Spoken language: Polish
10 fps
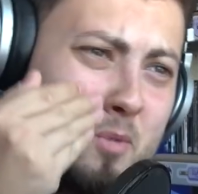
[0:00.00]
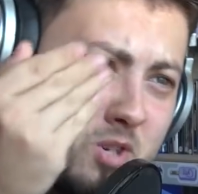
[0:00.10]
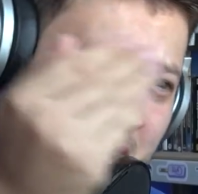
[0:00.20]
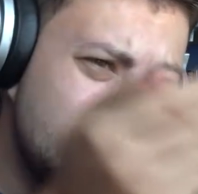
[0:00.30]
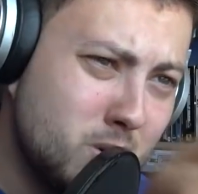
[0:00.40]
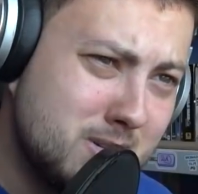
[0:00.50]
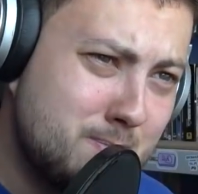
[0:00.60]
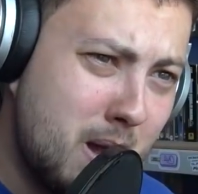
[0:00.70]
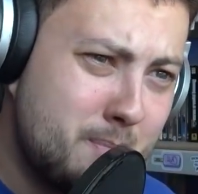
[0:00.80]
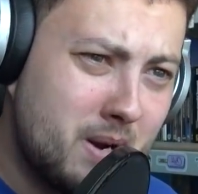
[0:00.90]
można było
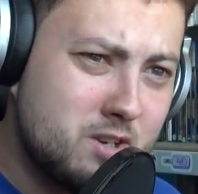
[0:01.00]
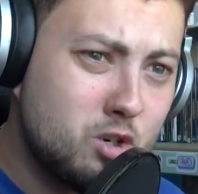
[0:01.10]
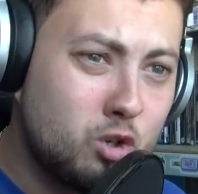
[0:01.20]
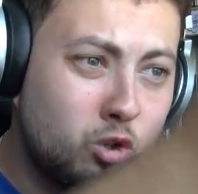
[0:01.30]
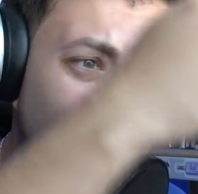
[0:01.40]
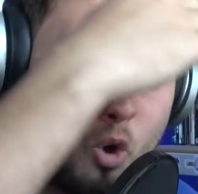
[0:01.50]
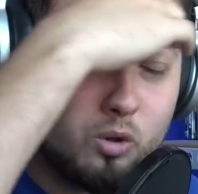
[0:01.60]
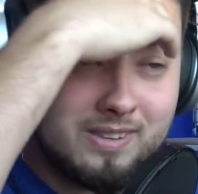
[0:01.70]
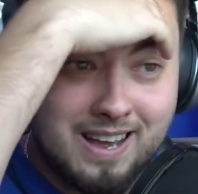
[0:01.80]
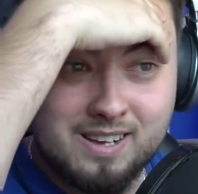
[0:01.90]
spaprać.
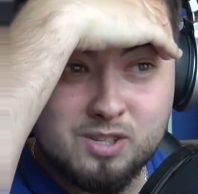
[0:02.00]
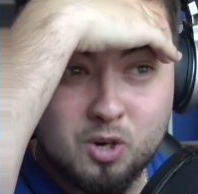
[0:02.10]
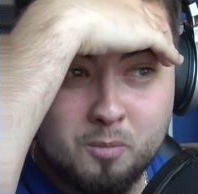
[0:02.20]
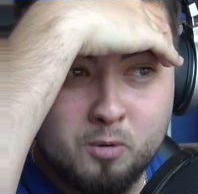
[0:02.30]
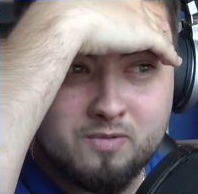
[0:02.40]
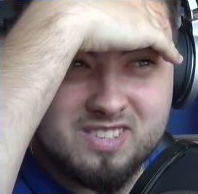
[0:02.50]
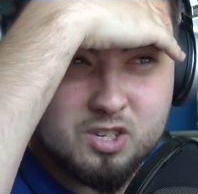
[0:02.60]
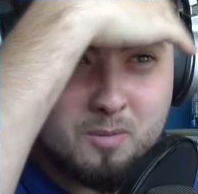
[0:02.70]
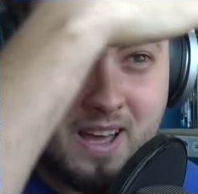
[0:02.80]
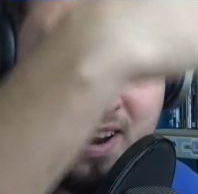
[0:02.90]
Kto tak zrobił?
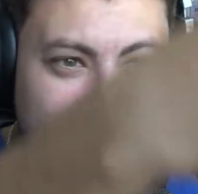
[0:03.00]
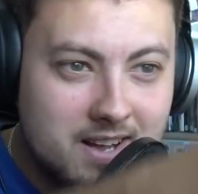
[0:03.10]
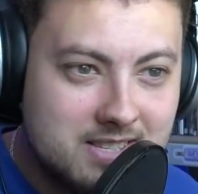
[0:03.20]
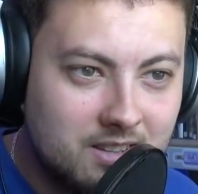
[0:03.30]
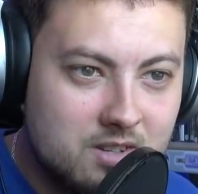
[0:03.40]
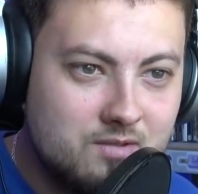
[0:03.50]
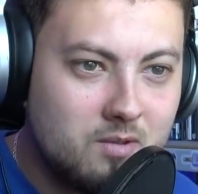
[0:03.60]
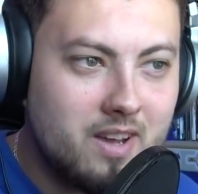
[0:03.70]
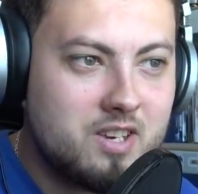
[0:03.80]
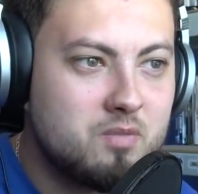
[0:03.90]
Zresztą elewacja to jest w
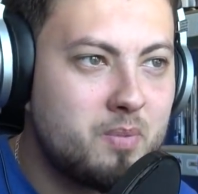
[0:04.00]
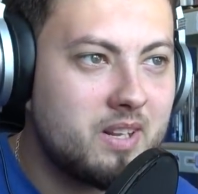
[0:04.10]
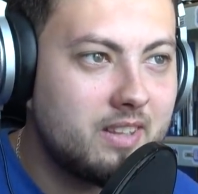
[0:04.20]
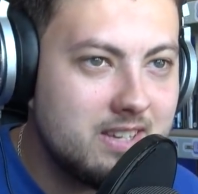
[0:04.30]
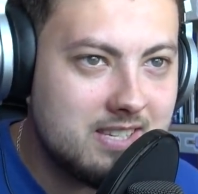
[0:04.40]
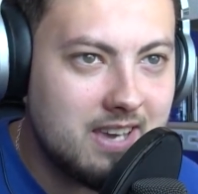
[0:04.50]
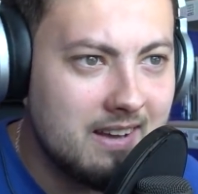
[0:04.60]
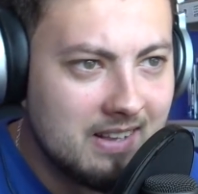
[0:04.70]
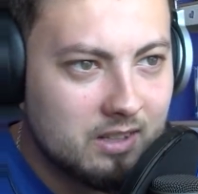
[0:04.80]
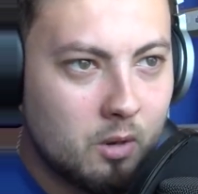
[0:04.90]
ogóle jakieś brytyjskie
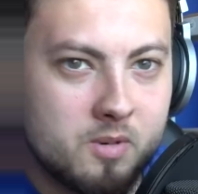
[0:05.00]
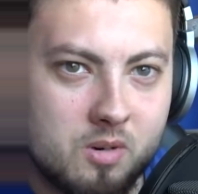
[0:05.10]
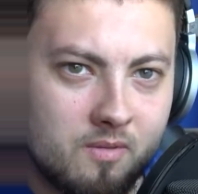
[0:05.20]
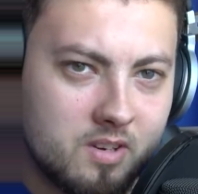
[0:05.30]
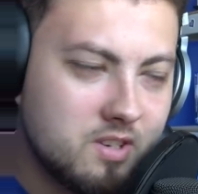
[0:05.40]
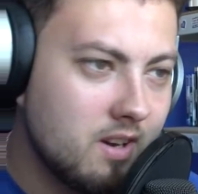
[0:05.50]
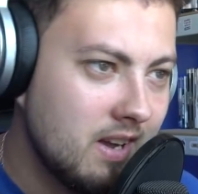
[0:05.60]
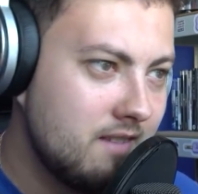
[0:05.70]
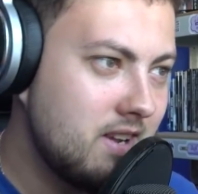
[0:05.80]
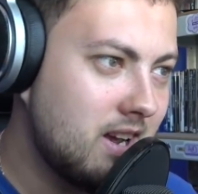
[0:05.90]
domy. Czemu właśnie
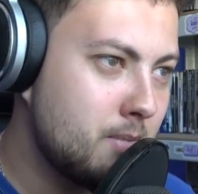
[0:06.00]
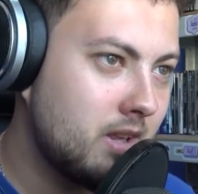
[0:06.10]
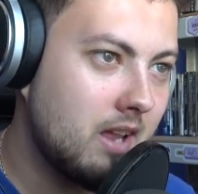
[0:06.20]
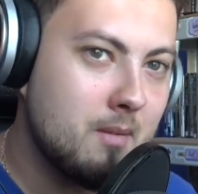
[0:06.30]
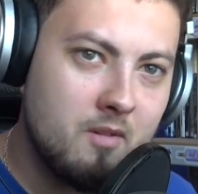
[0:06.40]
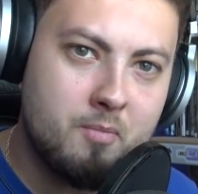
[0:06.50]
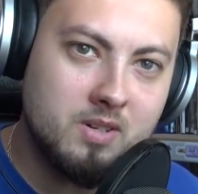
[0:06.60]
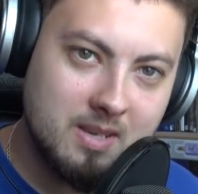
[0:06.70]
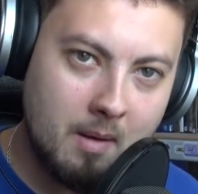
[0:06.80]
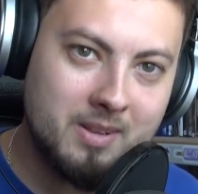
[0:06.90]
Wielka Brytania, my w
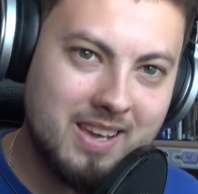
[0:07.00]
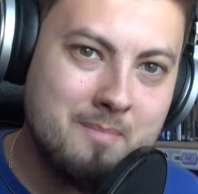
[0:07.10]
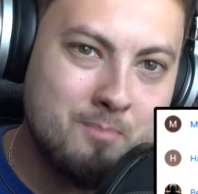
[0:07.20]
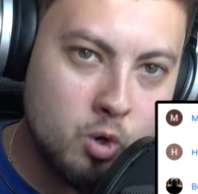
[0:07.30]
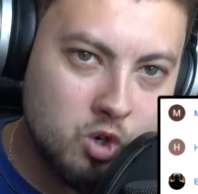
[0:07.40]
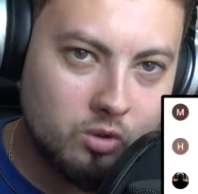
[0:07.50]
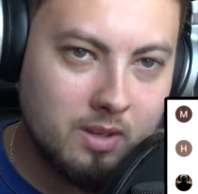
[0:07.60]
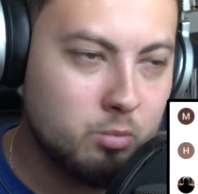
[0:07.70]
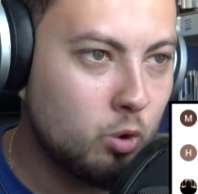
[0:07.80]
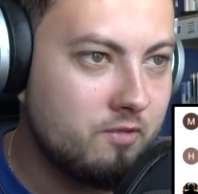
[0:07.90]
Polsce mamy takie
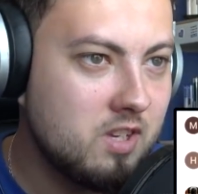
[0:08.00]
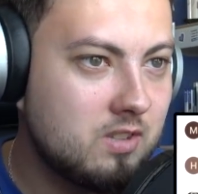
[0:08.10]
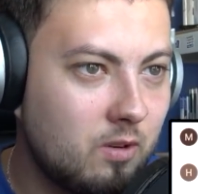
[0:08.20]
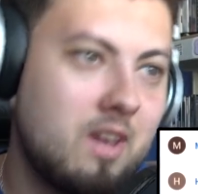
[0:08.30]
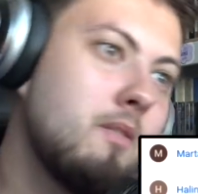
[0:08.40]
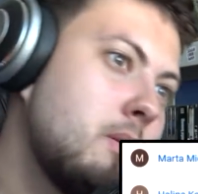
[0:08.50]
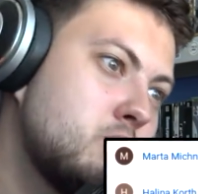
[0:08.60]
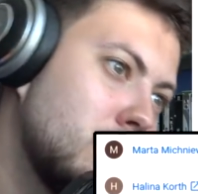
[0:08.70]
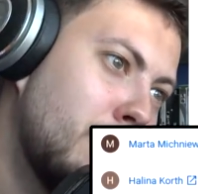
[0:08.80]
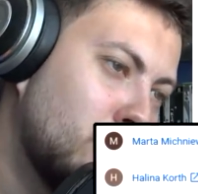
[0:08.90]
porządne budownictwo, nie wiem, na
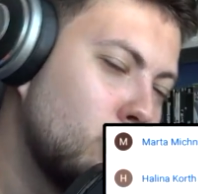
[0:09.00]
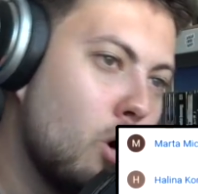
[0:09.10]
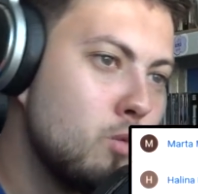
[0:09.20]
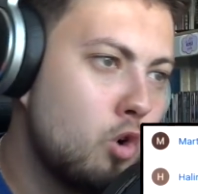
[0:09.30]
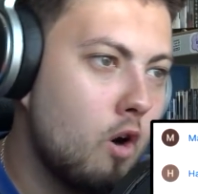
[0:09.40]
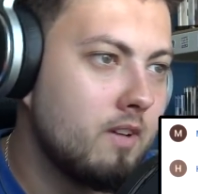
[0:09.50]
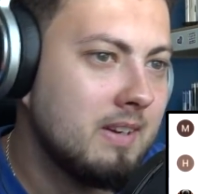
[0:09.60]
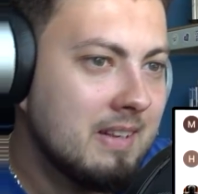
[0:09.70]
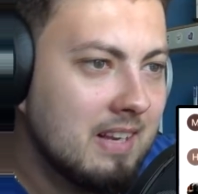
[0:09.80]
przykład beton komórkowy,